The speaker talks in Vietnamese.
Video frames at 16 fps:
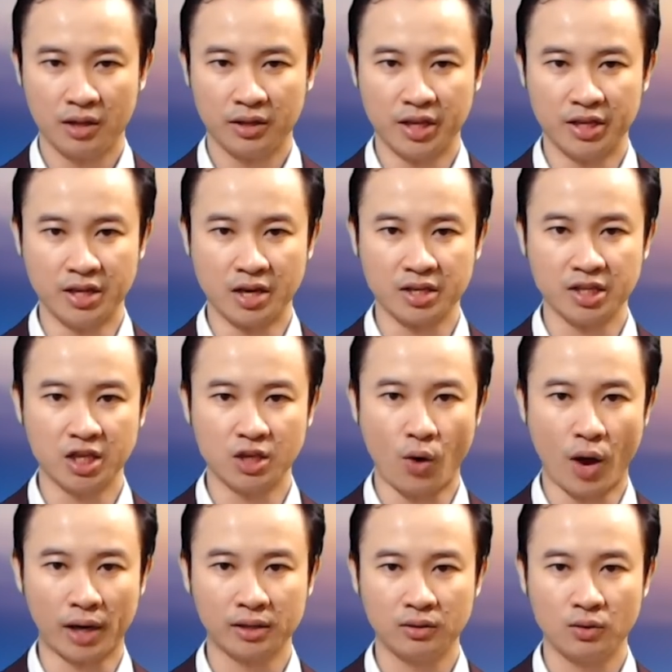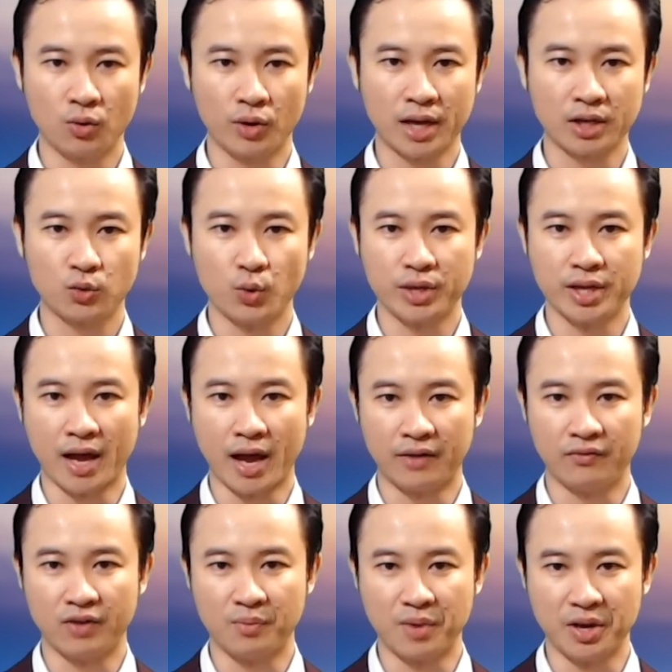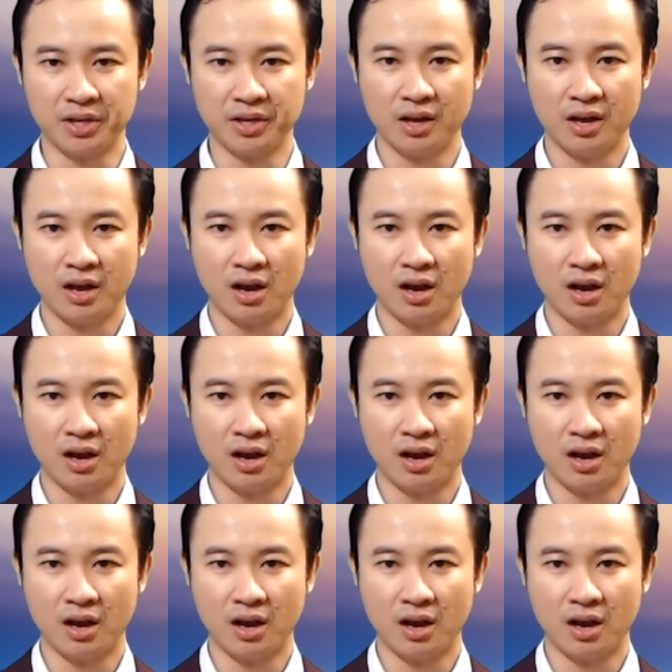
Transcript: thì những dự đoán của các chuyên gia Anh và Mỹ